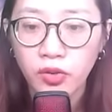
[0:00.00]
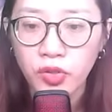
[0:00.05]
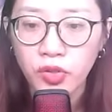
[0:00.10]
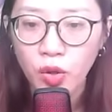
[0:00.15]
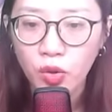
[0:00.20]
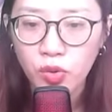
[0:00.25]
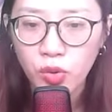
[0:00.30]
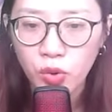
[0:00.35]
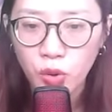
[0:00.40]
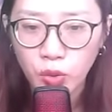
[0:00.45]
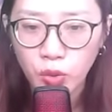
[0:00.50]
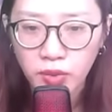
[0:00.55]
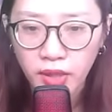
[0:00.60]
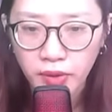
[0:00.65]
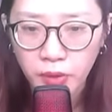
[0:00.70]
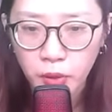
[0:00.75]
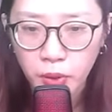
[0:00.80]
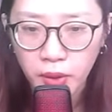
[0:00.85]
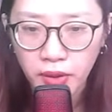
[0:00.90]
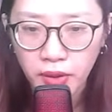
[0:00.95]
Rốt cuộc
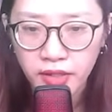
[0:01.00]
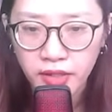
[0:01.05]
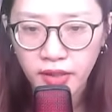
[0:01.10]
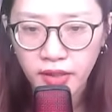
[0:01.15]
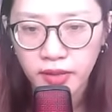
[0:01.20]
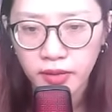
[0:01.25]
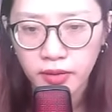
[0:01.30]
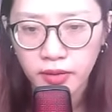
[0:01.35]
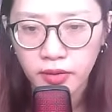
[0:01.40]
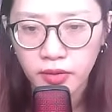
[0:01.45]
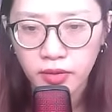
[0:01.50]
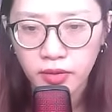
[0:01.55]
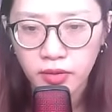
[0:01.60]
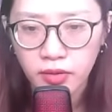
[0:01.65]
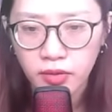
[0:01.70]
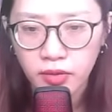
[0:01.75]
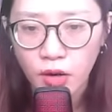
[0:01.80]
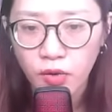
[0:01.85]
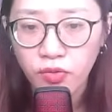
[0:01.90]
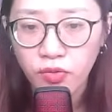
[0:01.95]
là chuyện gì?
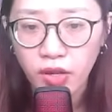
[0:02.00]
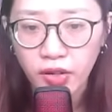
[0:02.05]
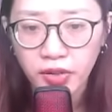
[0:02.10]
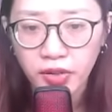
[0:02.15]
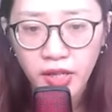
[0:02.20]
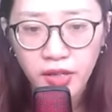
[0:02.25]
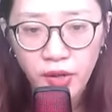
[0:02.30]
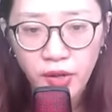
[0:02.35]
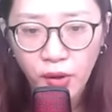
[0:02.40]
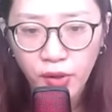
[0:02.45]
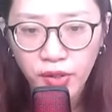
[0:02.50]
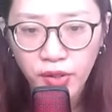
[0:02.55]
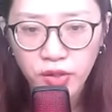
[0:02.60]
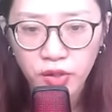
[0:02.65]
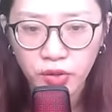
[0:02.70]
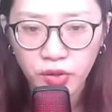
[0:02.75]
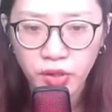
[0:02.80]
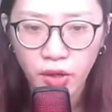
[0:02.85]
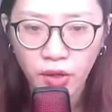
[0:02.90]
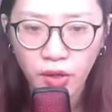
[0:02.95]
Ông vào đây nói
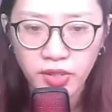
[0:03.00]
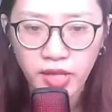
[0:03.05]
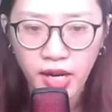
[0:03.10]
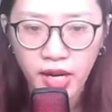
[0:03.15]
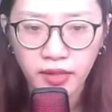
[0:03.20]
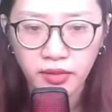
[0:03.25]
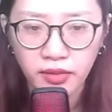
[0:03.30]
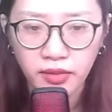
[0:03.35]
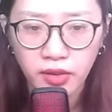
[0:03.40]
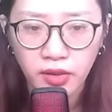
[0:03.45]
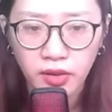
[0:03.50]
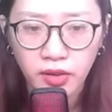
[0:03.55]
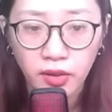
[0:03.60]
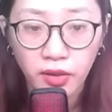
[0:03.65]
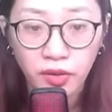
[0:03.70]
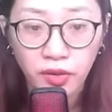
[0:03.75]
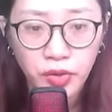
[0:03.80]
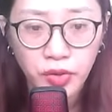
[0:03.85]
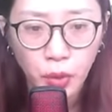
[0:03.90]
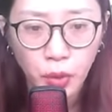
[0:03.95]
cho rõ ràng.
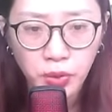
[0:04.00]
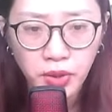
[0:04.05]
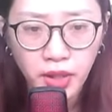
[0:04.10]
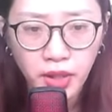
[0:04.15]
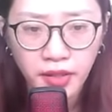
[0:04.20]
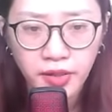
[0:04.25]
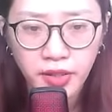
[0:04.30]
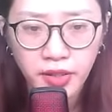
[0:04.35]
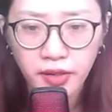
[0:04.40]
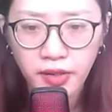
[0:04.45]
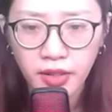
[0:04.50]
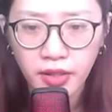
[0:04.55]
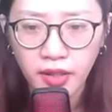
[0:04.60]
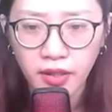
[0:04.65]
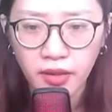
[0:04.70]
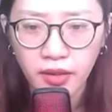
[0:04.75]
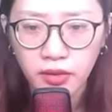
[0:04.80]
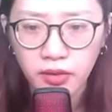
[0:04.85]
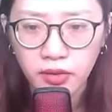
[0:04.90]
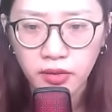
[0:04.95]
Chủ nợ gì cơ?
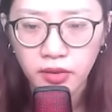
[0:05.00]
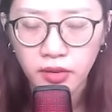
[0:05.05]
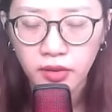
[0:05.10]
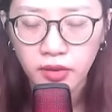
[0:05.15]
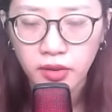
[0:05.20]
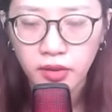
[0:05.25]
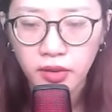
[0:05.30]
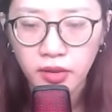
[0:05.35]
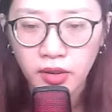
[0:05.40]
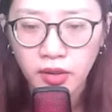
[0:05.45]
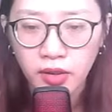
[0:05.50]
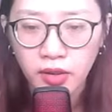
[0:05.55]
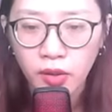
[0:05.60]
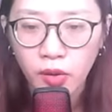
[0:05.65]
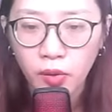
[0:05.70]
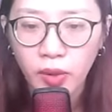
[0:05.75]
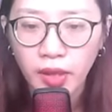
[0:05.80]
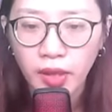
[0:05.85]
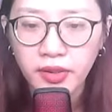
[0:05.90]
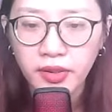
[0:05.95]

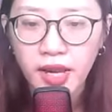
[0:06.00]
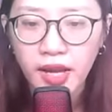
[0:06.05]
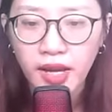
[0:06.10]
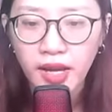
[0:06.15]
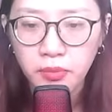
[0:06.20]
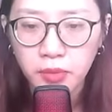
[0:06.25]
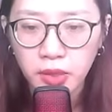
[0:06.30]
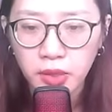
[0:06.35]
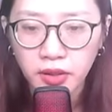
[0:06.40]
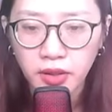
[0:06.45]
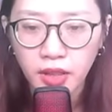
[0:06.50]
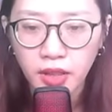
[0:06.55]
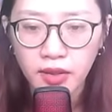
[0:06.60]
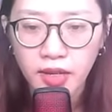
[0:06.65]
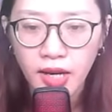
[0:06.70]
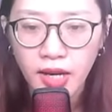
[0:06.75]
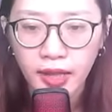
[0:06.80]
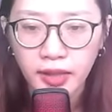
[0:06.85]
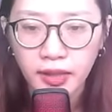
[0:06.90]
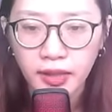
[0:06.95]
Quản gia bình
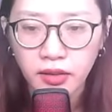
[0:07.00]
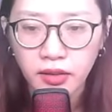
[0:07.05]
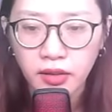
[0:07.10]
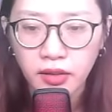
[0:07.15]
tĩnh lại.